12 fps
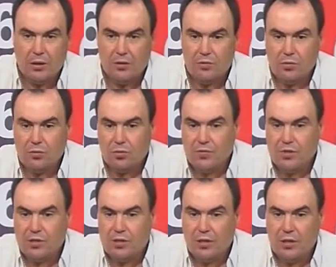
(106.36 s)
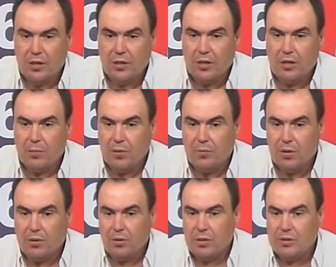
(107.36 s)
дело в том, что все желания, к
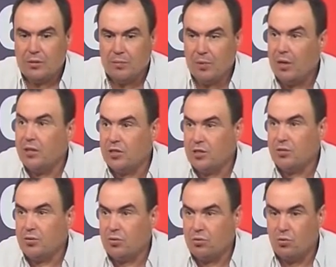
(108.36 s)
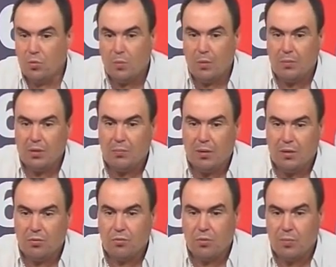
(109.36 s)
примеру, если брать даже сугубо
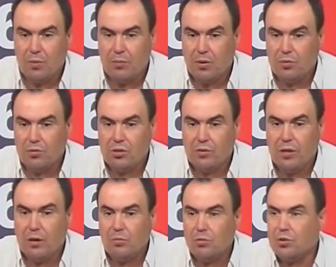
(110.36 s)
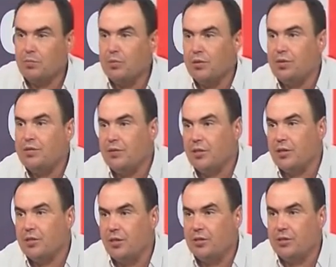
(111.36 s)
математику, к примеру, у человека может быть
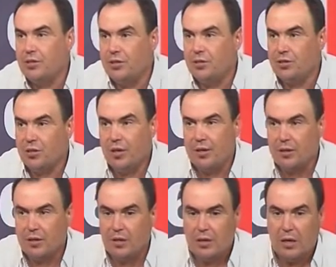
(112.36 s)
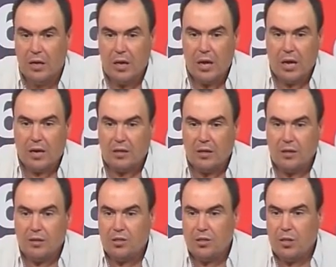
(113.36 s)
действительно 33 желания, да?
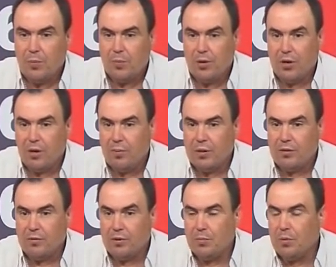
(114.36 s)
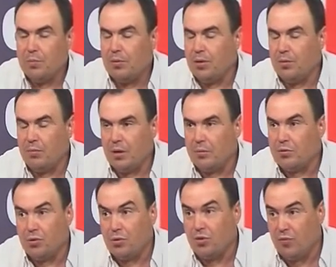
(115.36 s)
Когда начинаем прорабатывать, мы
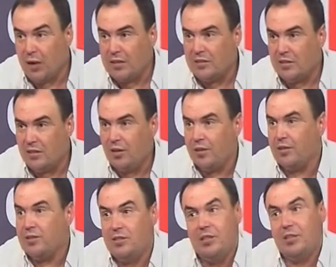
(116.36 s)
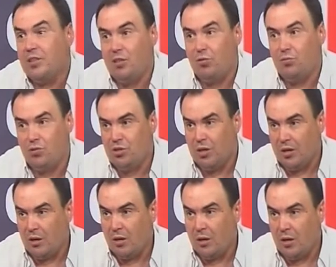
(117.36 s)
понимаем, что 23 из них не
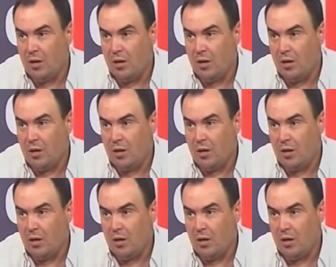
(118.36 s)
нужны.